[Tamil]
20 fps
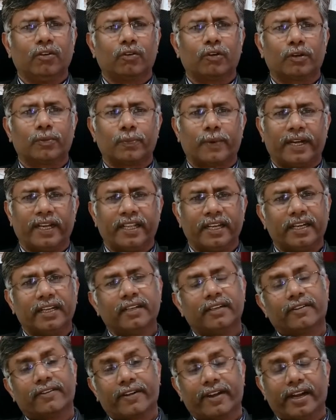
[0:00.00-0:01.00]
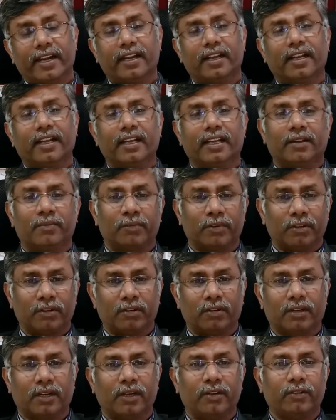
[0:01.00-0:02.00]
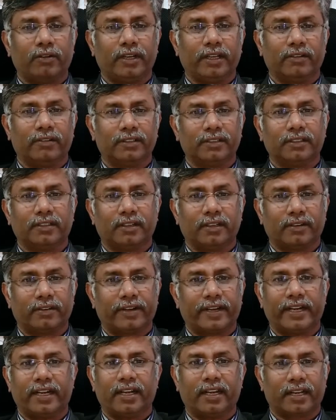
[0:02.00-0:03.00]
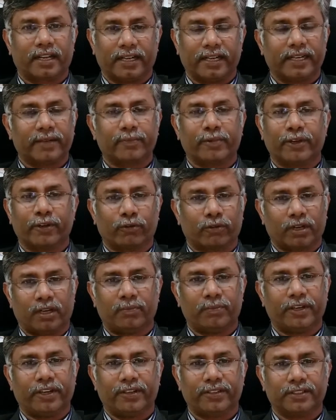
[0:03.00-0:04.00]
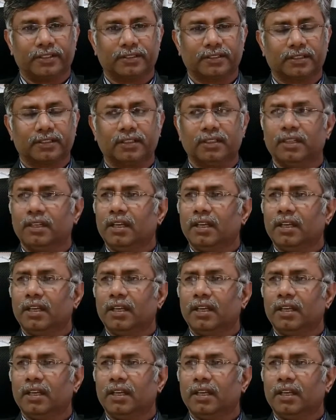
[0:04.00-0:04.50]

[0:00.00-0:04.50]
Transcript: ஒரு பனிரெண்டு ட்ரேடில் நம்ம கல்லூரியை வந்து ட்ரேடில் கண்டக்ட் பண்ணோம் காம்படிஷன்ஸு